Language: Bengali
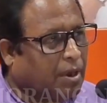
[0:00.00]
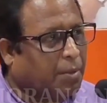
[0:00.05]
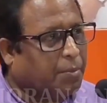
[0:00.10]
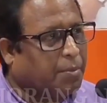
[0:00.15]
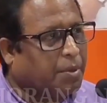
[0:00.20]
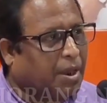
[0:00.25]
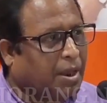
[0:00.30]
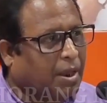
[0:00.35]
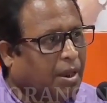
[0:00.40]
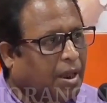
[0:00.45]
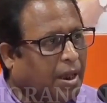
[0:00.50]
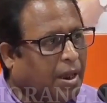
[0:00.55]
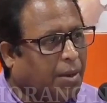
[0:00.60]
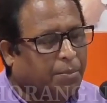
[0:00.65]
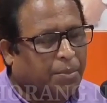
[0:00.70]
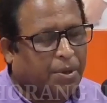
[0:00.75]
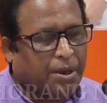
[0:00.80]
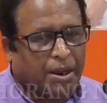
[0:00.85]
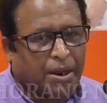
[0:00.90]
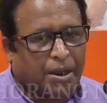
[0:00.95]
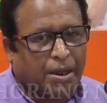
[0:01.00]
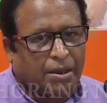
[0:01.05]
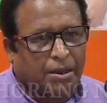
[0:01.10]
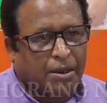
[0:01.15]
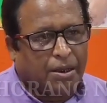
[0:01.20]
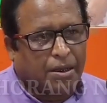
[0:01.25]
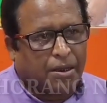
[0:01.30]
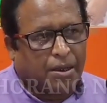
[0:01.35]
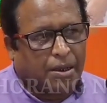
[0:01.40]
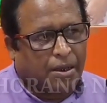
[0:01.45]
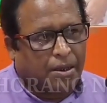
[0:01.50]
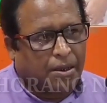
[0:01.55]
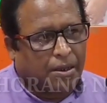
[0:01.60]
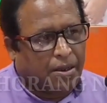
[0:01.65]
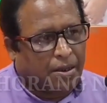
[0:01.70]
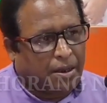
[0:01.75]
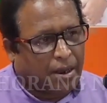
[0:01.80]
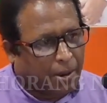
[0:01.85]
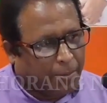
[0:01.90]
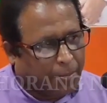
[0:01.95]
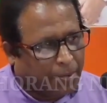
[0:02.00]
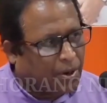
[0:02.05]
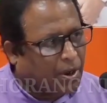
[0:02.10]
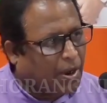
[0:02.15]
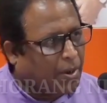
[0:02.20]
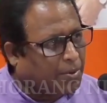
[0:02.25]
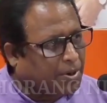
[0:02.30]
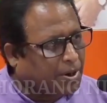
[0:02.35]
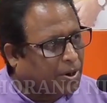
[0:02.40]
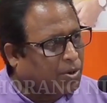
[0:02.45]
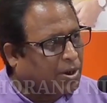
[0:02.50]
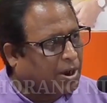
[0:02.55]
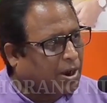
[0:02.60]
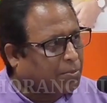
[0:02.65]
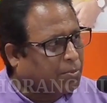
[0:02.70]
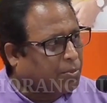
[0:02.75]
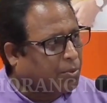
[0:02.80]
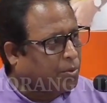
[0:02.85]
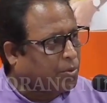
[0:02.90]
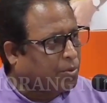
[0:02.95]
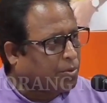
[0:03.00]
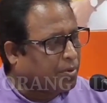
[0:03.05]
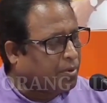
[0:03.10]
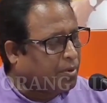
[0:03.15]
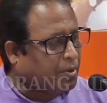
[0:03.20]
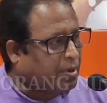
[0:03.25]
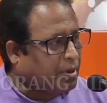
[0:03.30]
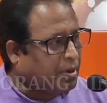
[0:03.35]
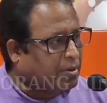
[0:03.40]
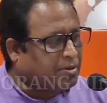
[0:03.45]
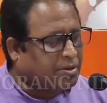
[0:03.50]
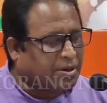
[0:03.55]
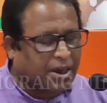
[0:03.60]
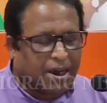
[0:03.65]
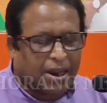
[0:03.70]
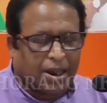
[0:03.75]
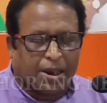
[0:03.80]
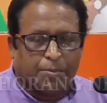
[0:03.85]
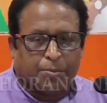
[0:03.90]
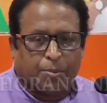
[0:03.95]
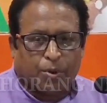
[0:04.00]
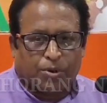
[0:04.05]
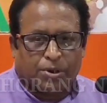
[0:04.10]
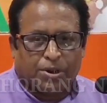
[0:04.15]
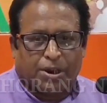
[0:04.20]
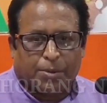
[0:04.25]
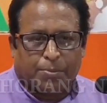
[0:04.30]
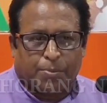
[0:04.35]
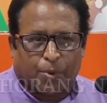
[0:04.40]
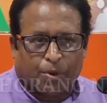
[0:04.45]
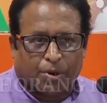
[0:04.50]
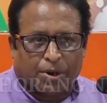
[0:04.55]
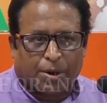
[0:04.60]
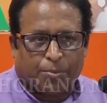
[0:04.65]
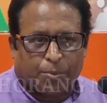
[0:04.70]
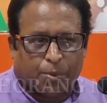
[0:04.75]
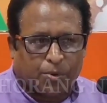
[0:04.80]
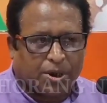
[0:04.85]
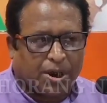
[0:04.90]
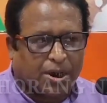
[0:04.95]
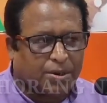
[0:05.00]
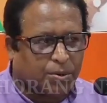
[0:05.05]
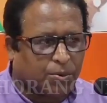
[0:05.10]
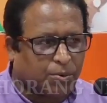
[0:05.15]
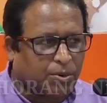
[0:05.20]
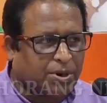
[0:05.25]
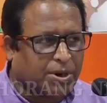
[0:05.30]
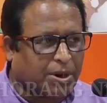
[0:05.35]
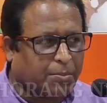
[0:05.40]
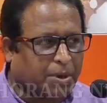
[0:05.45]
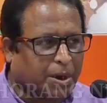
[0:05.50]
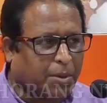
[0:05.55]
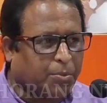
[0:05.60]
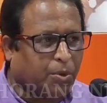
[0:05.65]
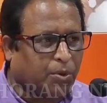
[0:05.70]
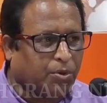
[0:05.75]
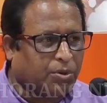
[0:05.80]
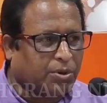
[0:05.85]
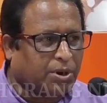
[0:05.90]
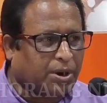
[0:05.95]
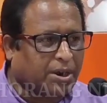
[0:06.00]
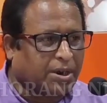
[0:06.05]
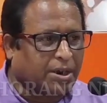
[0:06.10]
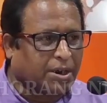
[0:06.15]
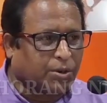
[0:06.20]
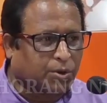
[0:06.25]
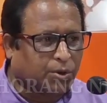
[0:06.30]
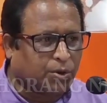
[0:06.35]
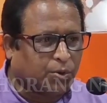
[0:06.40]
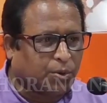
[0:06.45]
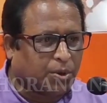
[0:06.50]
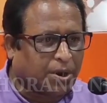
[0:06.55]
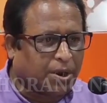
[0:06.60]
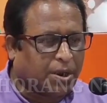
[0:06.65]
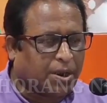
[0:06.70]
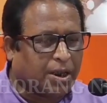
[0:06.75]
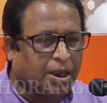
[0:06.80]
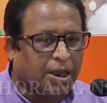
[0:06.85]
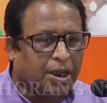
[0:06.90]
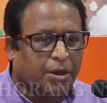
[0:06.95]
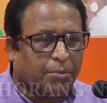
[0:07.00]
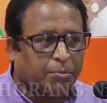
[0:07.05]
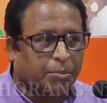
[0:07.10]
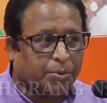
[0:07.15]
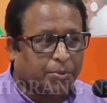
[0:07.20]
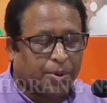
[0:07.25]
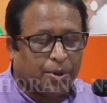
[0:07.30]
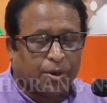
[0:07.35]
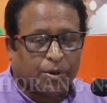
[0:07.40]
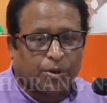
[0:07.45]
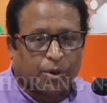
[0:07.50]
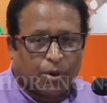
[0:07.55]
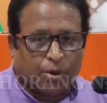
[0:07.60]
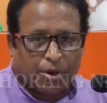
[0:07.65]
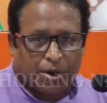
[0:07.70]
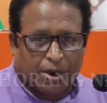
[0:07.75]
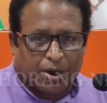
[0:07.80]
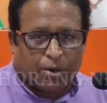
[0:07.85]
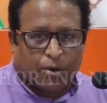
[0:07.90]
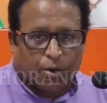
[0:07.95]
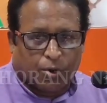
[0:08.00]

আমরা আমরা আবারও আবেদন রাখব যারা এই বন্ধের পক্ষে প্রচার করছে বা বন্ধকে কেন্দ্র করে বিভিন্ন ধরনের